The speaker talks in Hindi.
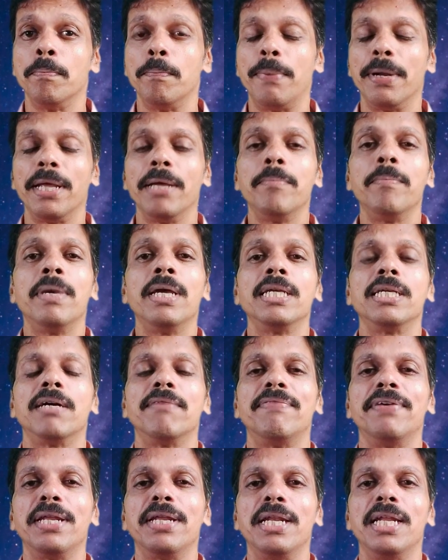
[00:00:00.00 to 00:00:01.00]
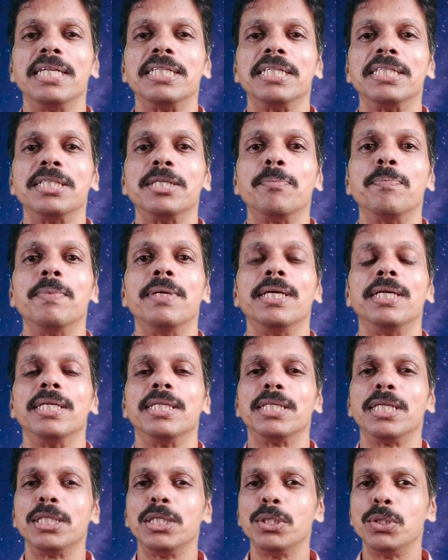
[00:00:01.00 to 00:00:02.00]
प्रेम में या फिर रिलेशनशिप में
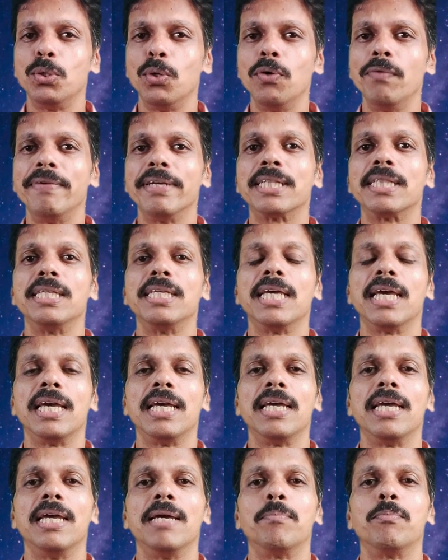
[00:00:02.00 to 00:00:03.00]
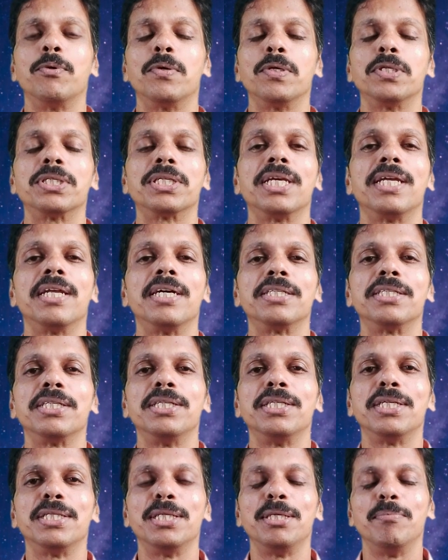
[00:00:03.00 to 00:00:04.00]
यदि दो व्यक्ति है पुरुष की
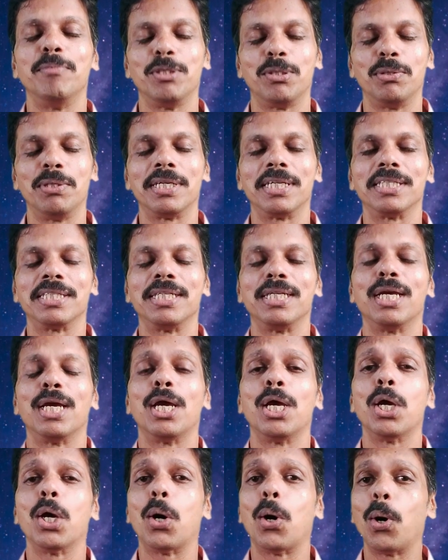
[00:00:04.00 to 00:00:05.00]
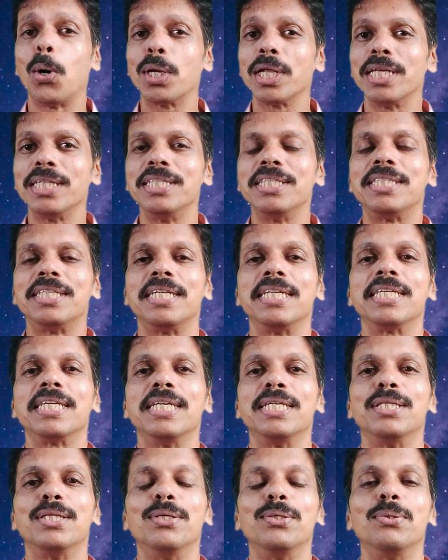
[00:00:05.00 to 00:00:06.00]
राशि यदि मिथुन राशि है और यदि स्त्री
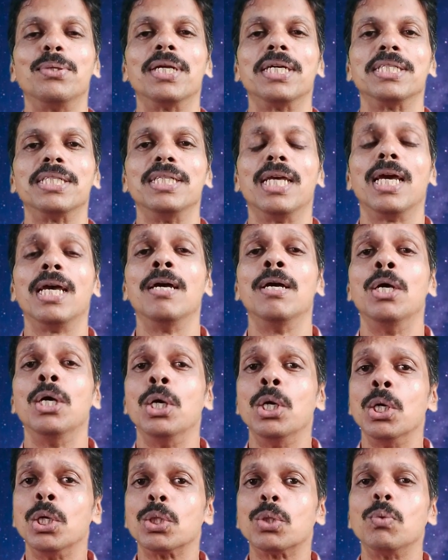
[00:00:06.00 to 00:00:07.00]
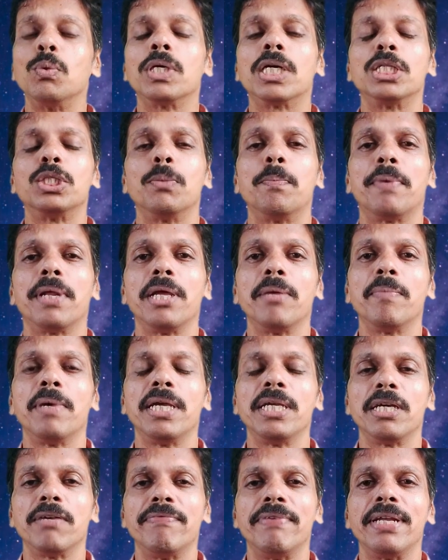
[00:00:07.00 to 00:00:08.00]
की धनु राशि है तो उनका जो प्रेम
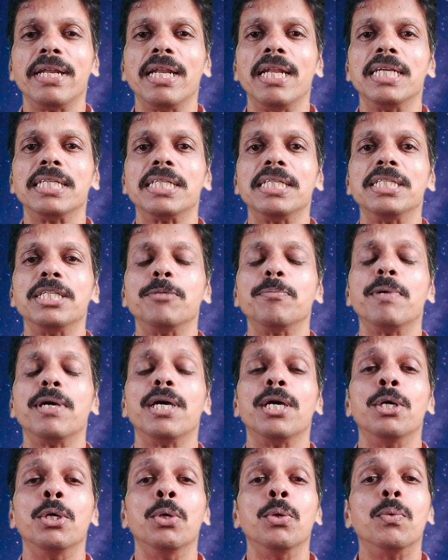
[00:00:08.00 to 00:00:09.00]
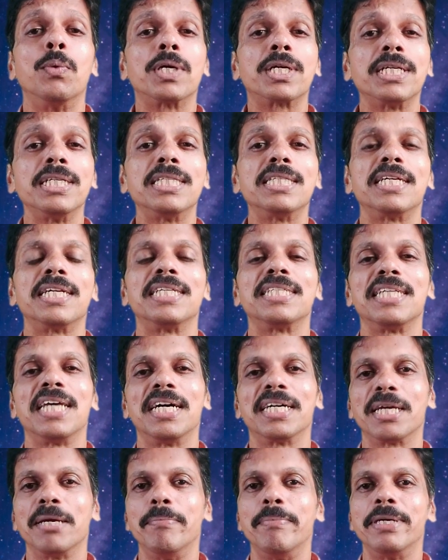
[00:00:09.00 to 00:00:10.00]
है या फिर रिलेशनशिप है वो किस तरह से
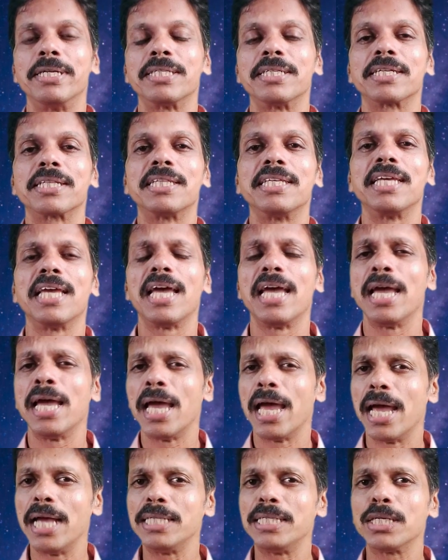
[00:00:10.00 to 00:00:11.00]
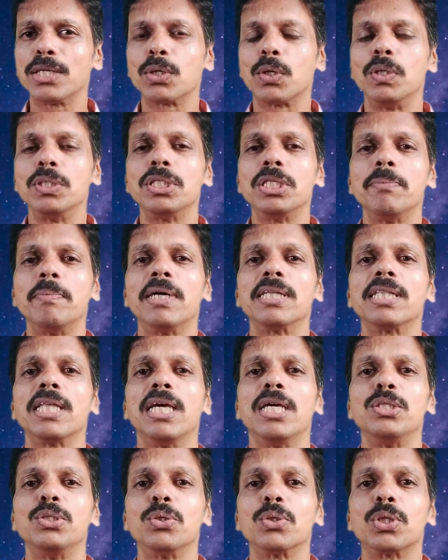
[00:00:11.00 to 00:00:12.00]
आगे बढ़ सकती है ऐसे कौन सी बातें
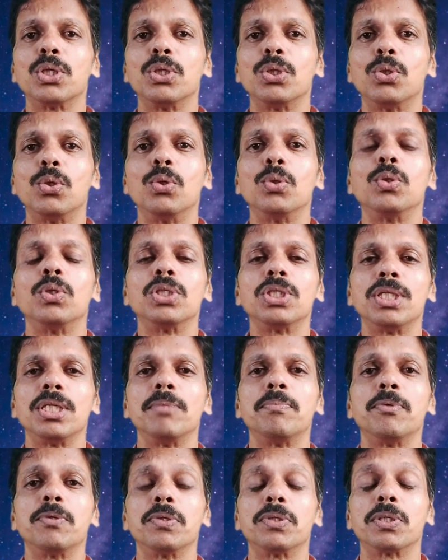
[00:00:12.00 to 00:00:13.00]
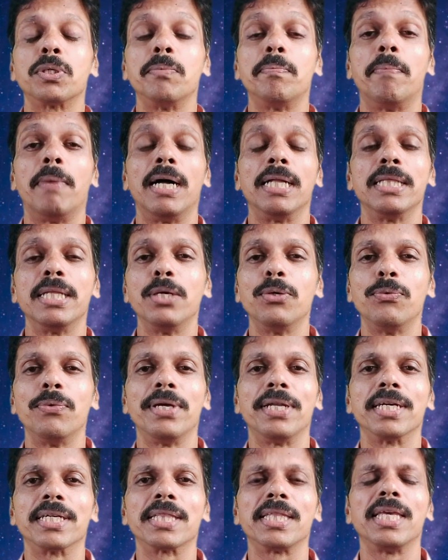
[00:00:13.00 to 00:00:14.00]
हैं जो कि दोनों स्त्री पुरुष को बांधे
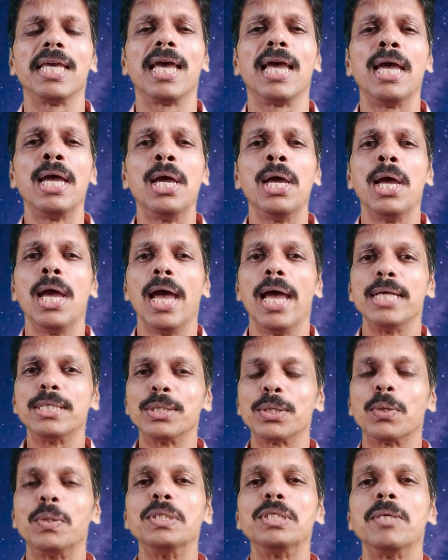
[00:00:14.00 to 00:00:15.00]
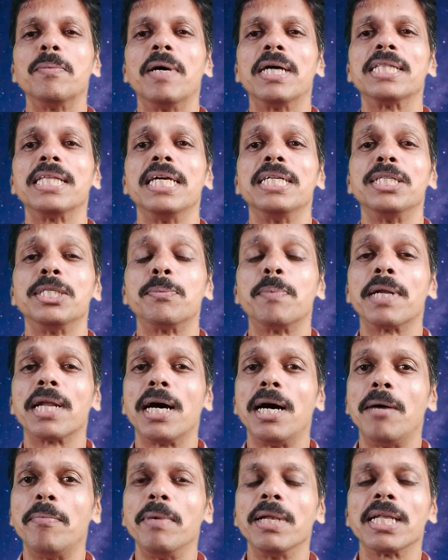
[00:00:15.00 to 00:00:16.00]
हुए रखती है ऐसे कौन सी बातें हैं जिस
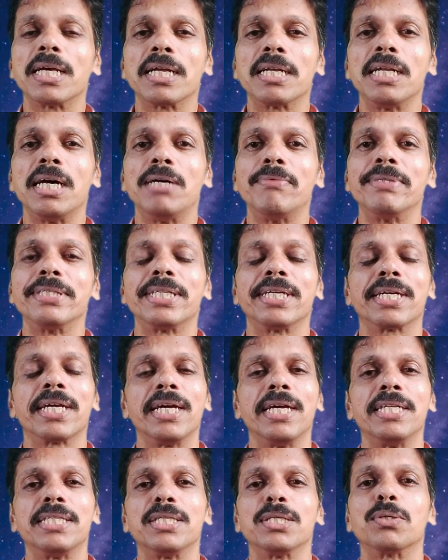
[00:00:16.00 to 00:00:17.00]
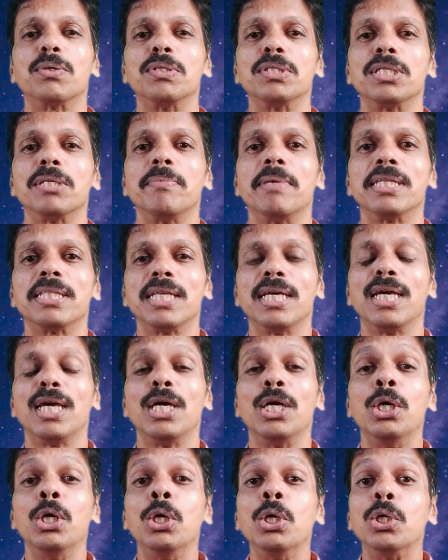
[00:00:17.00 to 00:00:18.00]
पर अमल करना आवश्यक है ऐसे कौन सी बातें
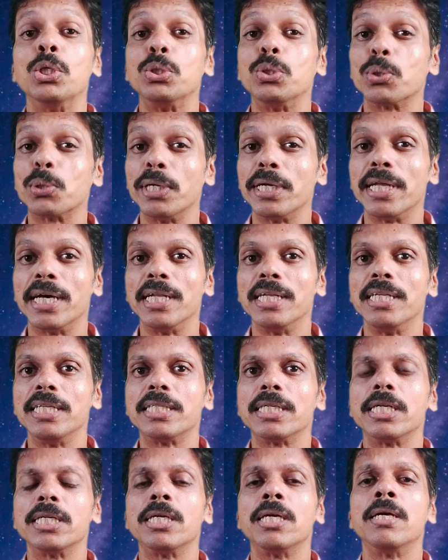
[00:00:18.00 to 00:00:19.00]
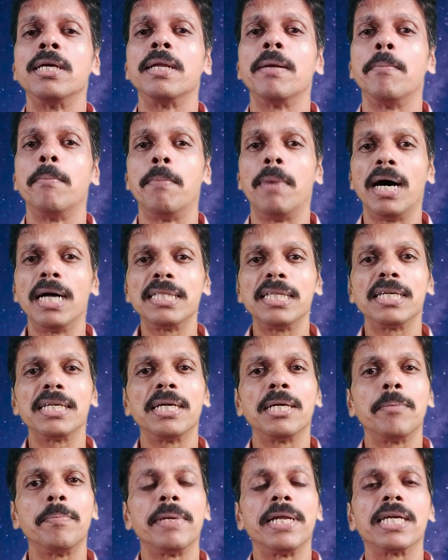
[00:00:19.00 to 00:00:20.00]
हैं जो कि टालनी चाहिए बात
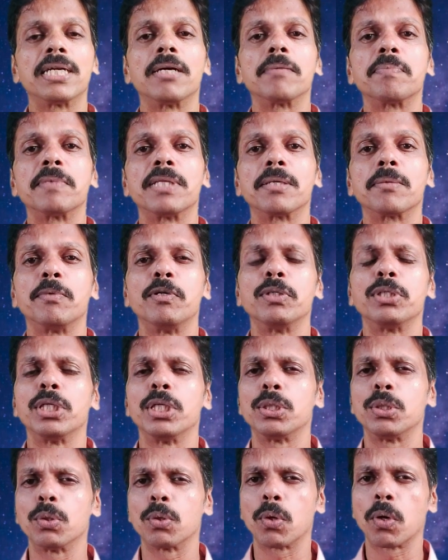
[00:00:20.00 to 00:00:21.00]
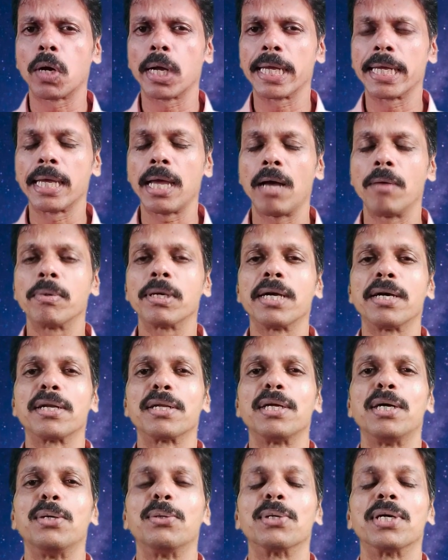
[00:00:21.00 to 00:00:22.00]
अगर ब्रेकअप तक पहुंचे तो क्या
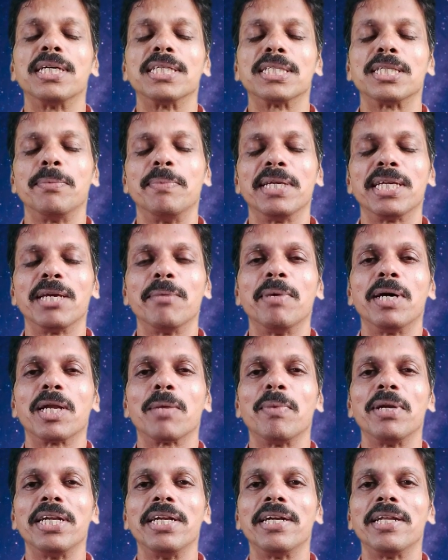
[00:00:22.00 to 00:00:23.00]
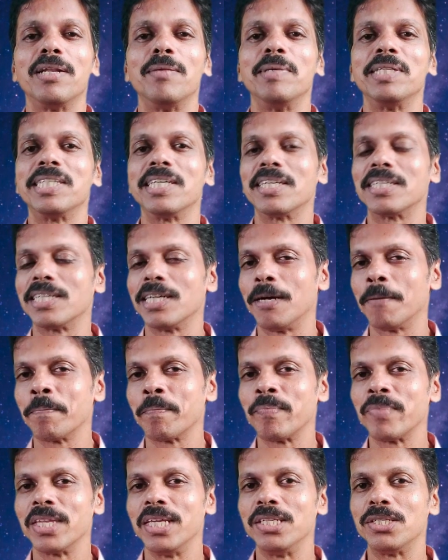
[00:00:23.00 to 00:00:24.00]
करना होगा सभी के बारे में डिटेल में चर्चा
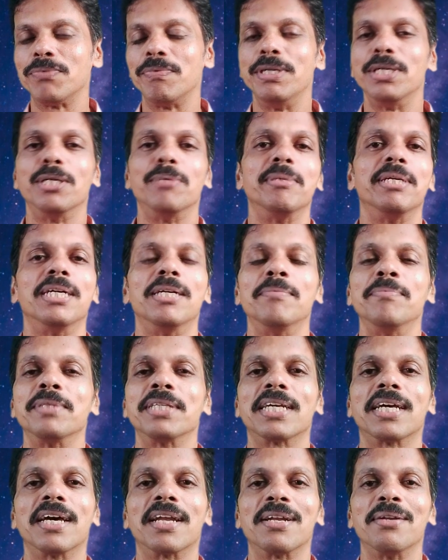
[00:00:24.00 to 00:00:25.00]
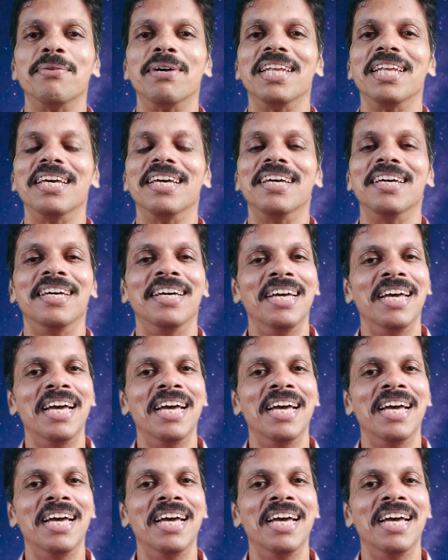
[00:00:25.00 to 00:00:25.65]
इस वीडियो में हम करने वाले हैं